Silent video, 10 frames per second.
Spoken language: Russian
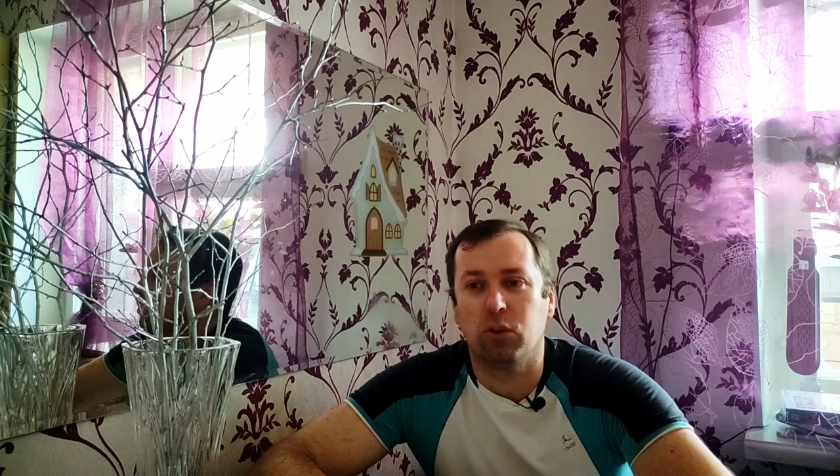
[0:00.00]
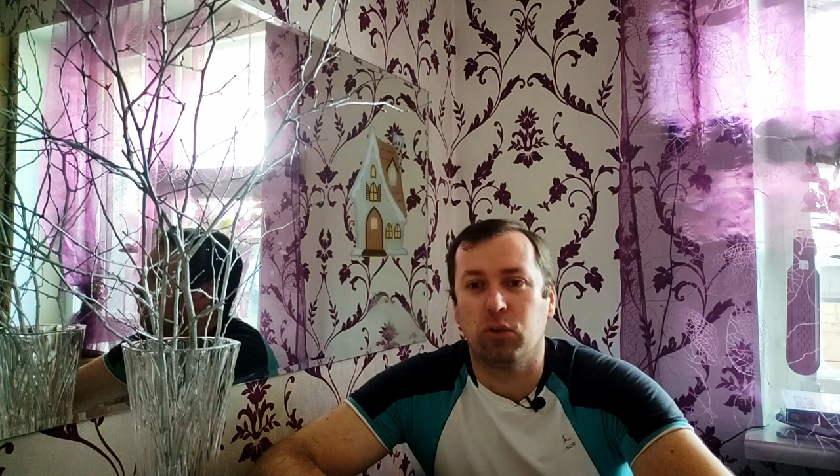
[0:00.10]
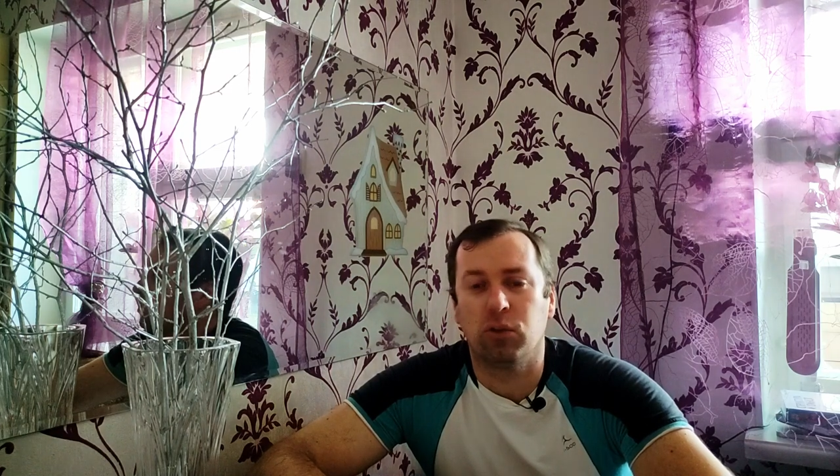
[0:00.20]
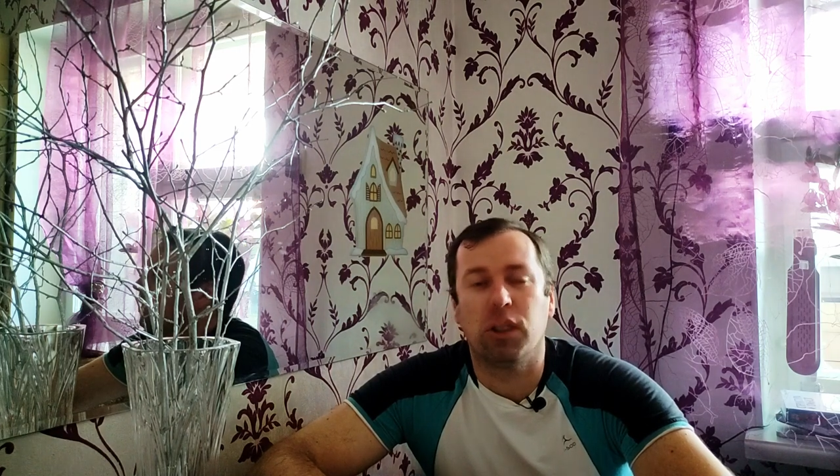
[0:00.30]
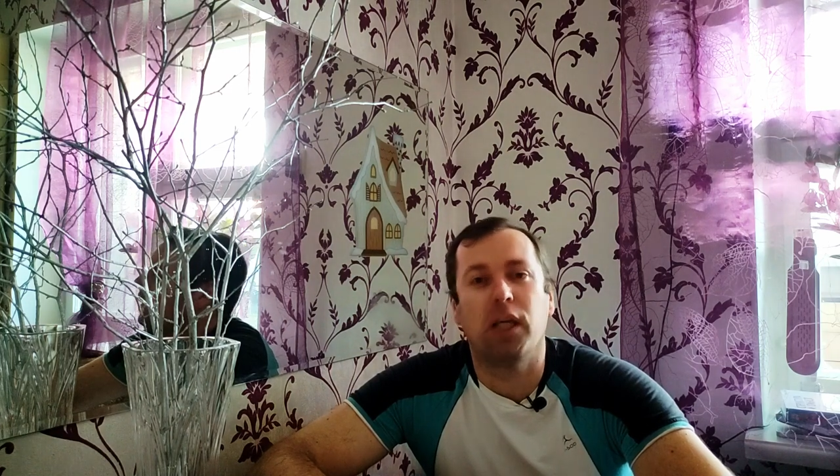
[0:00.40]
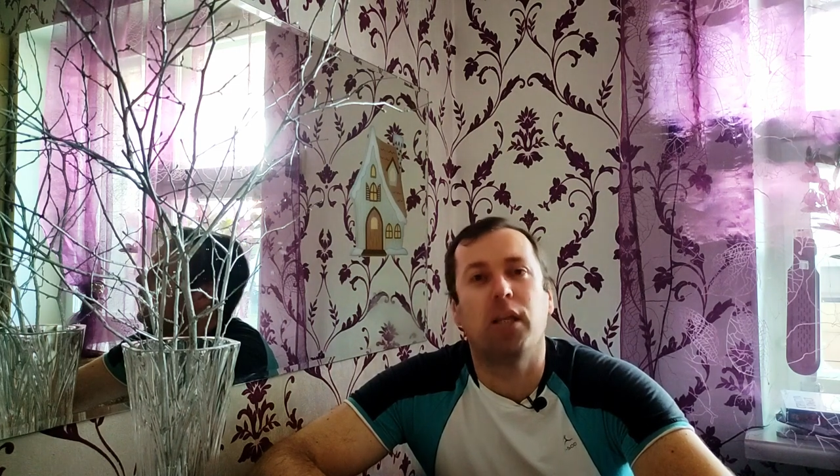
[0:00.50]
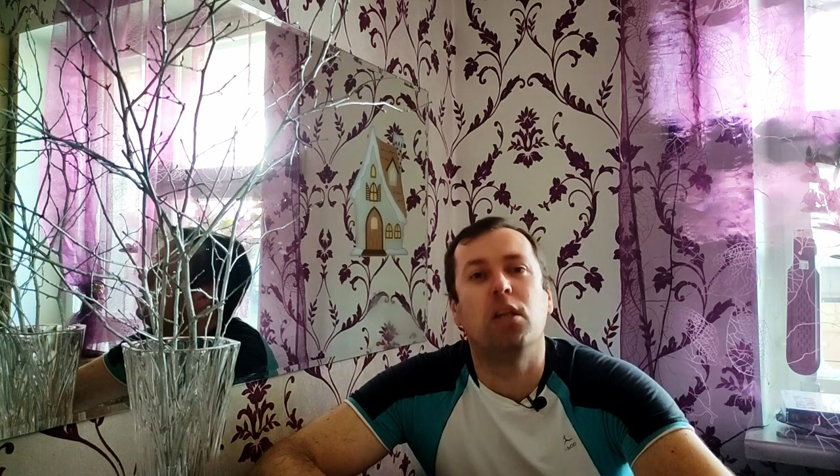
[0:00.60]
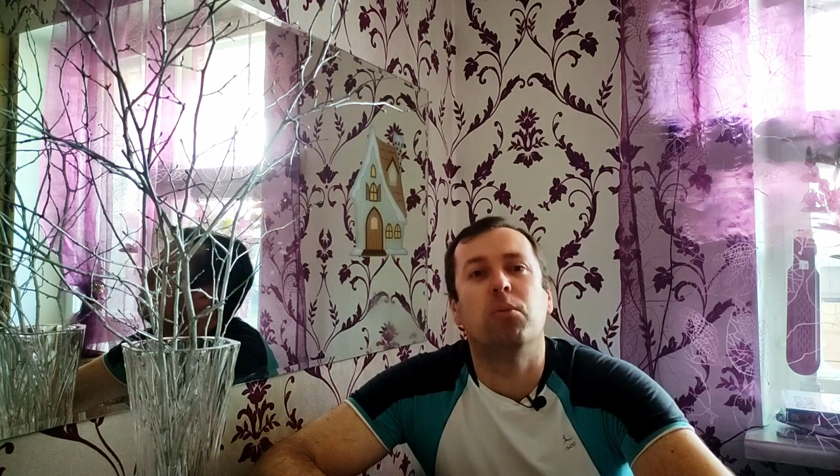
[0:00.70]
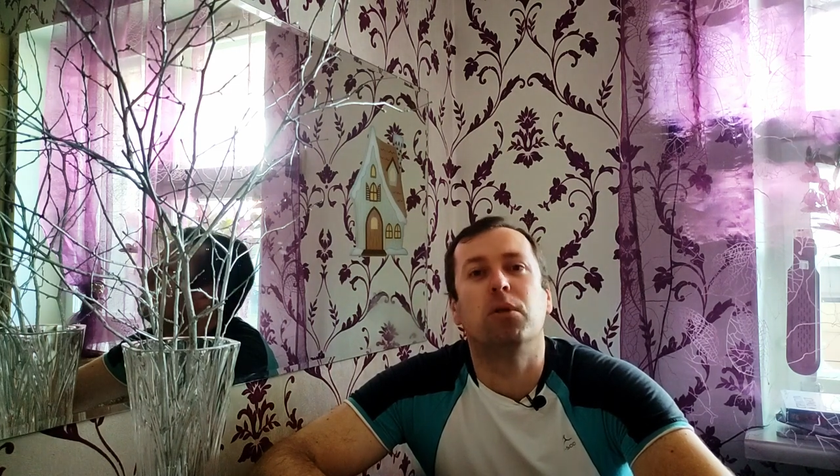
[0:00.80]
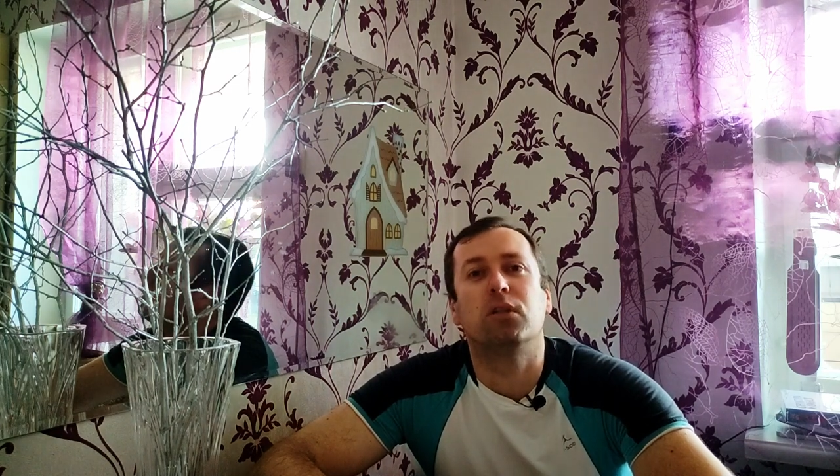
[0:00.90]
что вот такие они
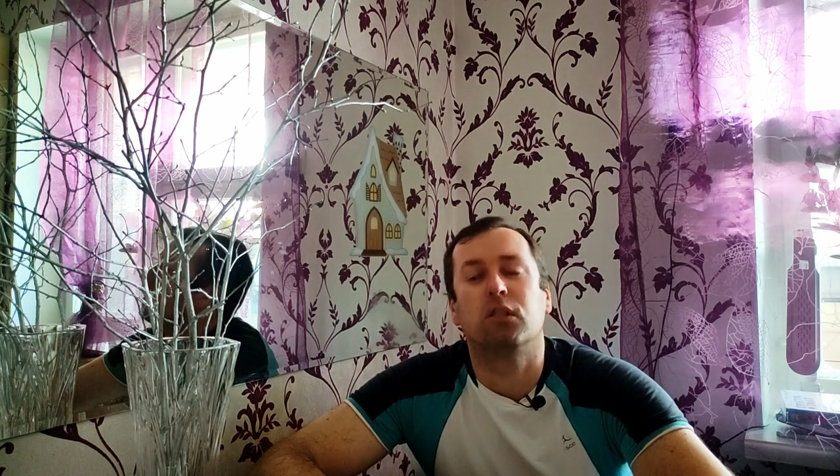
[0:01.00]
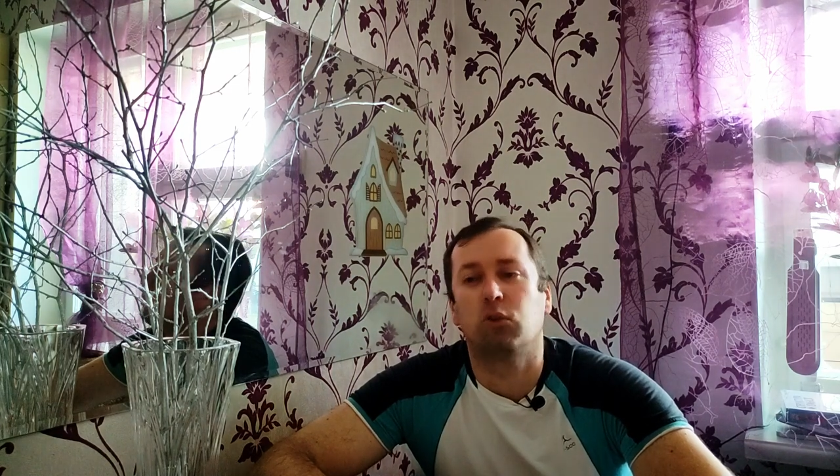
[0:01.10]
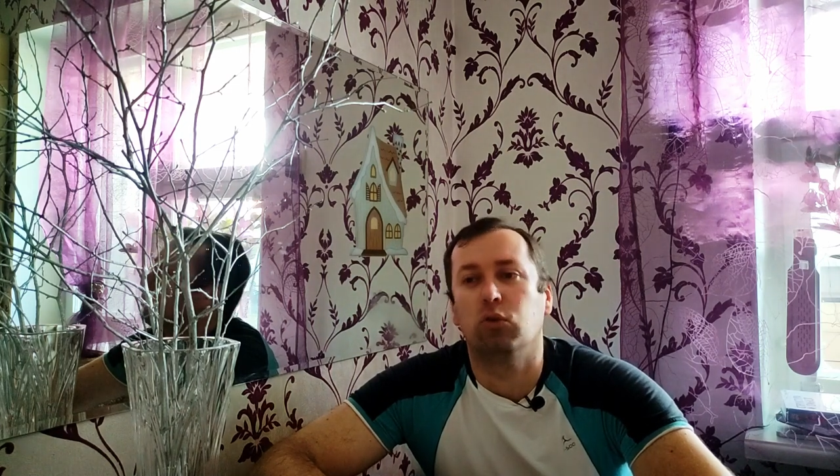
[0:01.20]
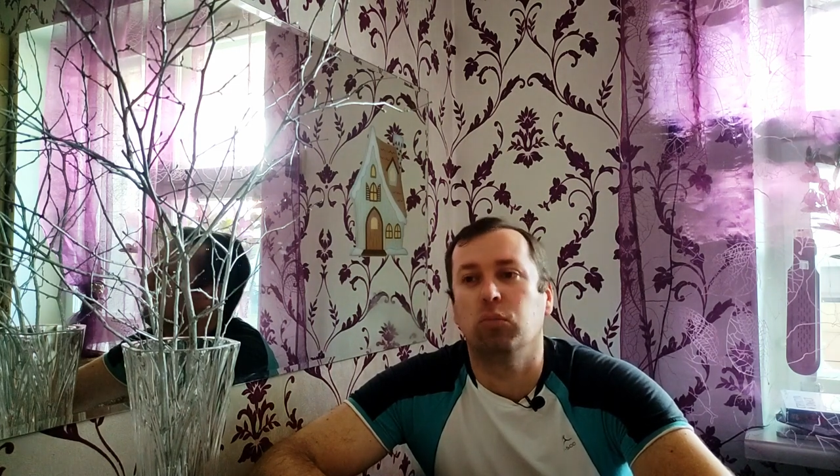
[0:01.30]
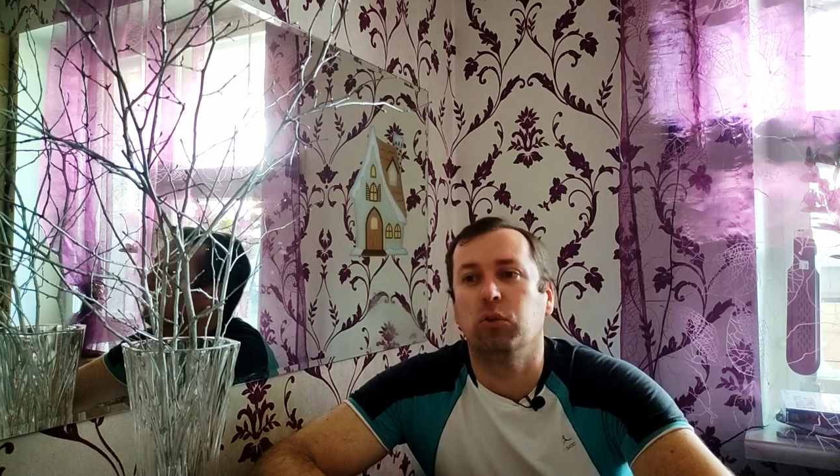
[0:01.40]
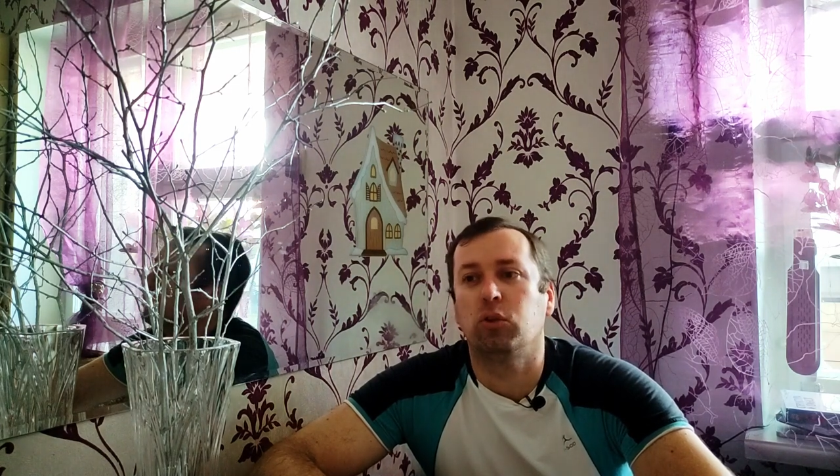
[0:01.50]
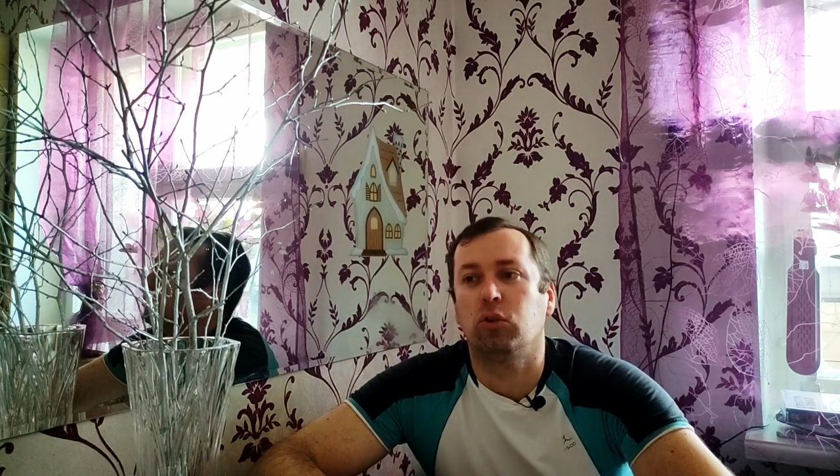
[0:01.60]
непредсказуемые,